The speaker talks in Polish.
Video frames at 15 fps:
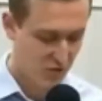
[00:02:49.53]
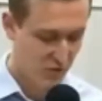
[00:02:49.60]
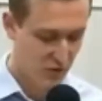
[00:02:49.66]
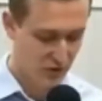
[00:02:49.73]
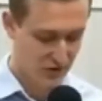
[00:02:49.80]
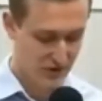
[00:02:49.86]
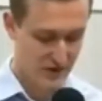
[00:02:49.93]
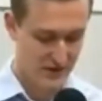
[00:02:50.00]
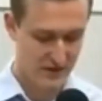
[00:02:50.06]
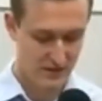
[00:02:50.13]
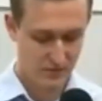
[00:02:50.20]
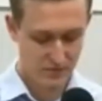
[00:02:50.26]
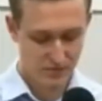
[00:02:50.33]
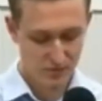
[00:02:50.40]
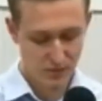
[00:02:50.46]

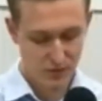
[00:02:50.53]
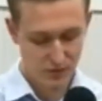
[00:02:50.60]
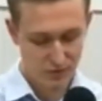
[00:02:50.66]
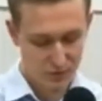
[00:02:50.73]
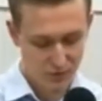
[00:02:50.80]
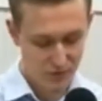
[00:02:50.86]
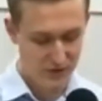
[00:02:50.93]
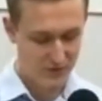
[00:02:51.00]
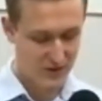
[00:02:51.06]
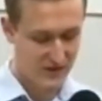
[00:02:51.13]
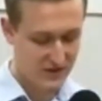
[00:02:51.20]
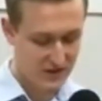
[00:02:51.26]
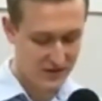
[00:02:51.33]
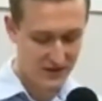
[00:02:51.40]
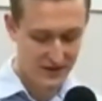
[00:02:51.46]
podczas podróży
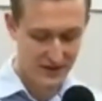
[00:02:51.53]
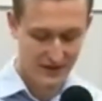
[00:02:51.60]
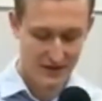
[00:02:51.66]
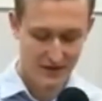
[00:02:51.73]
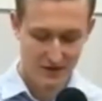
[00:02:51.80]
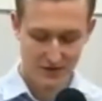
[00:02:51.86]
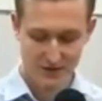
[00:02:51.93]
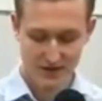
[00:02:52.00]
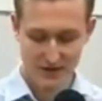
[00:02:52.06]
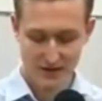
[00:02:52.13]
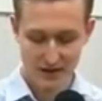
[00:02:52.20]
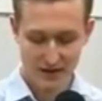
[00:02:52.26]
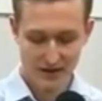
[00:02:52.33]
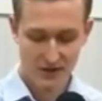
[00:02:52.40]
przez życie Gedeona,